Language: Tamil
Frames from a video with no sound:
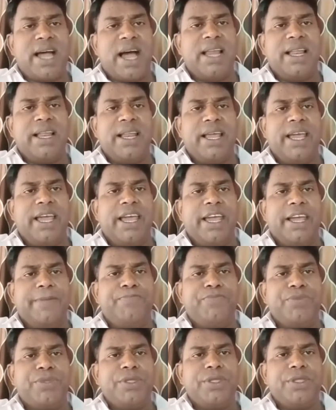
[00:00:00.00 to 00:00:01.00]
நாளிலே
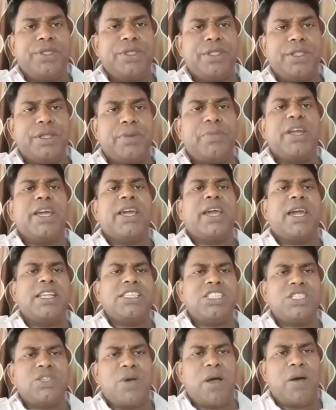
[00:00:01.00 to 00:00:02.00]
நம்முடைய
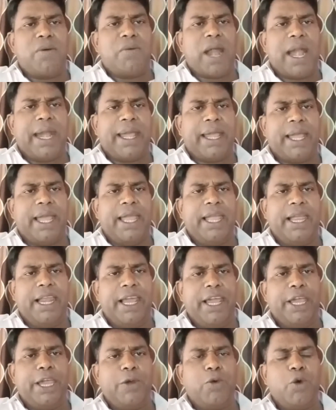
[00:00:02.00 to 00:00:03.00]
கிறிஸ்துவ
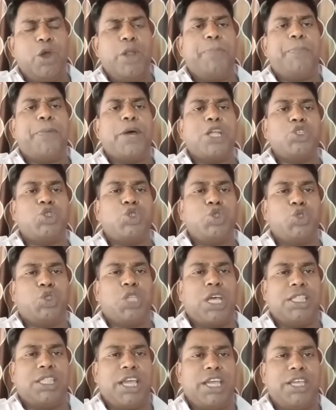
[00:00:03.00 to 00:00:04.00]
வாழ்க்கையிலே ஒரு
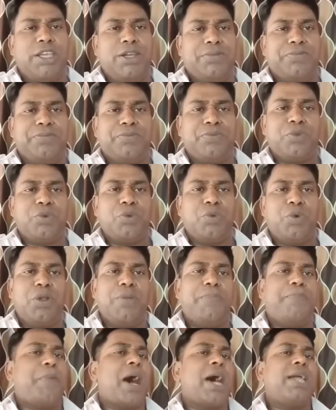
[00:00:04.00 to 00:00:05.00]
பரிசுத்தையும்
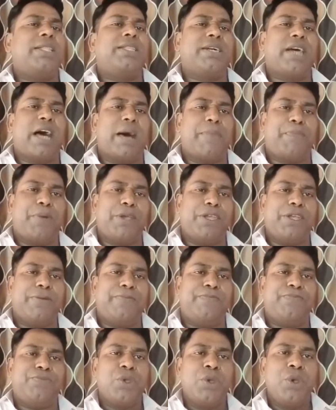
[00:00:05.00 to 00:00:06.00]
ஒரு
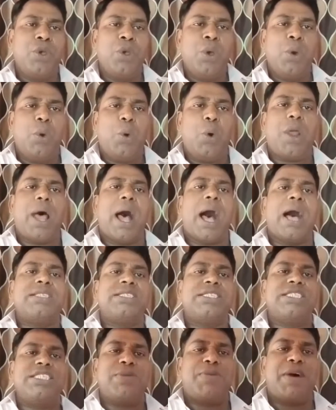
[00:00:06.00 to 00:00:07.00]
பாதுகாப்பையும் ஒரு
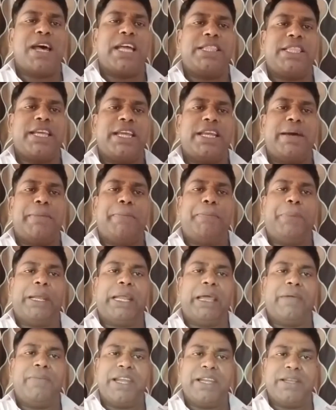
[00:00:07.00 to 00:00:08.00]
ஆசீர்வாதத்தை நாம் பெற
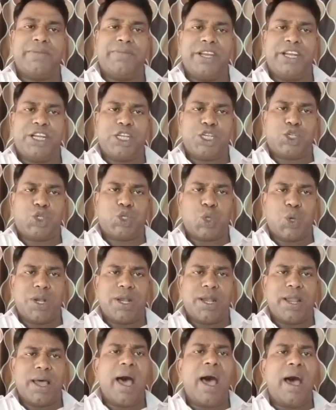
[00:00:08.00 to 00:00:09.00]
வேண்டும் என்று
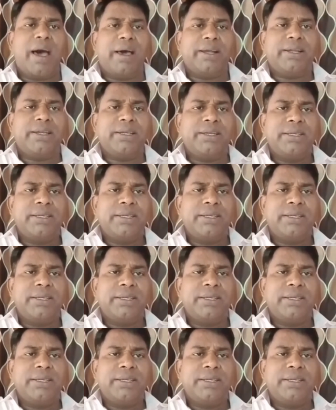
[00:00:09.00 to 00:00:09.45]
சொன்னால்